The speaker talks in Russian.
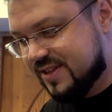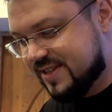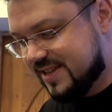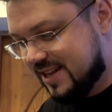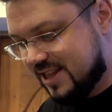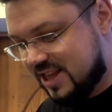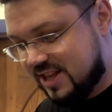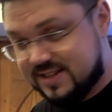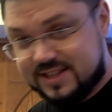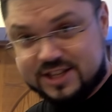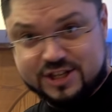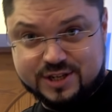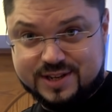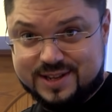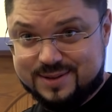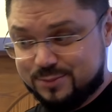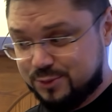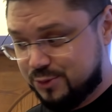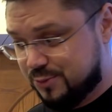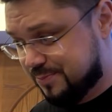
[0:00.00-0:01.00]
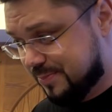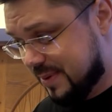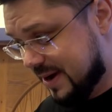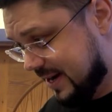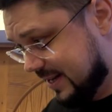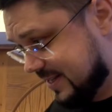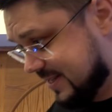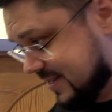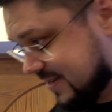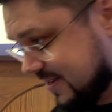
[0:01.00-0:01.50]
назад, сейчас даже не буду
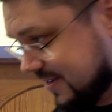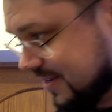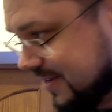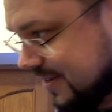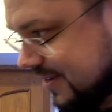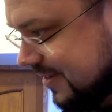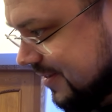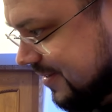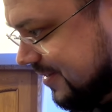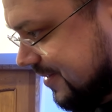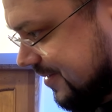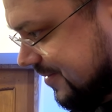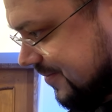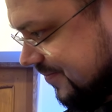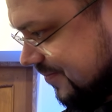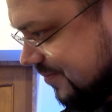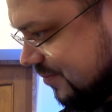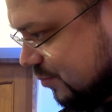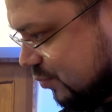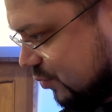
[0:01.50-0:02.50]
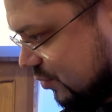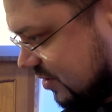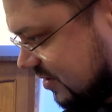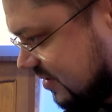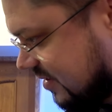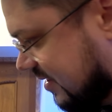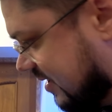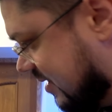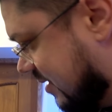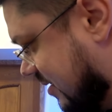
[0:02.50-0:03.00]
париться.
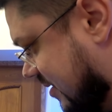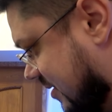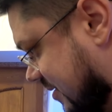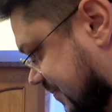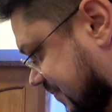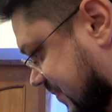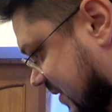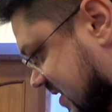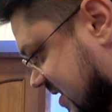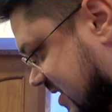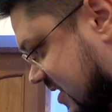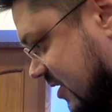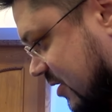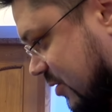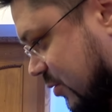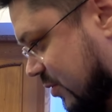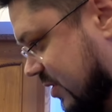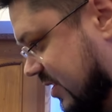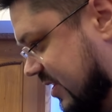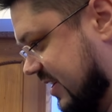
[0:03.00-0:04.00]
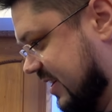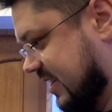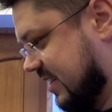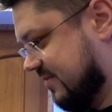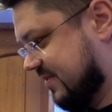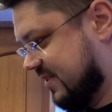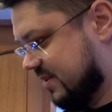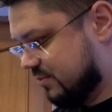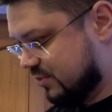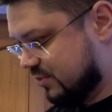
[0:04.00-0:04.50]
Будет она эм, с контроллера этого